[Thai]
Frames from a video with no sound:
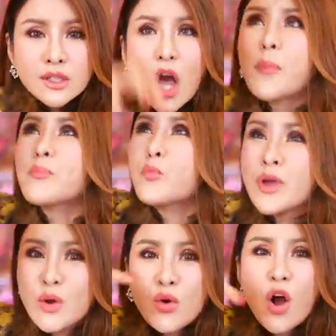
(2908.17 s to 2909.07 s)
ท็อป
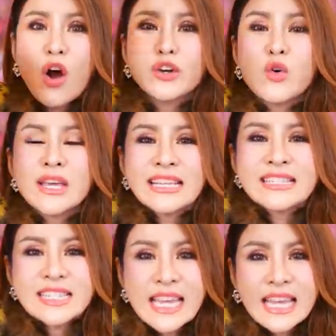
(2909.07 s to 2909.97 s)
วิวของนกอิ
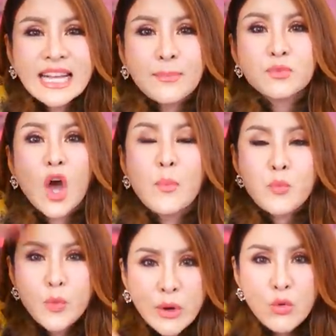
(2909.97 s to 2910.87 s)
นทรีกับท็อป
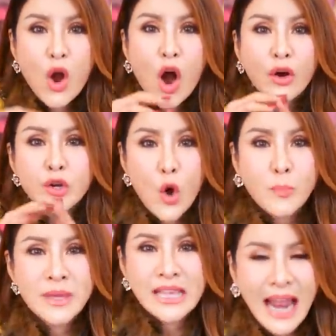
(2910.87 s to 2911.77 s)
วิวของน
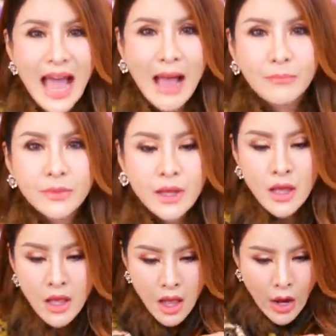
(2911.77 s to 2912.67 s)
กพิราบ
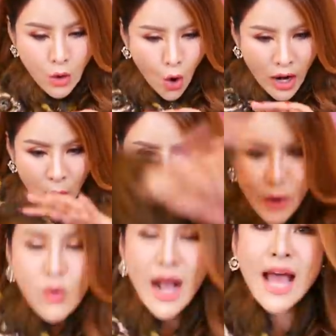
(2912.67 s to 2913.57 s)
คนละ
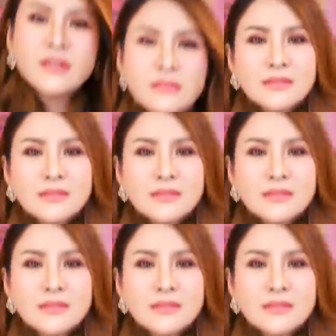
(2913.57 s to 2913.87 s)
วิวกัน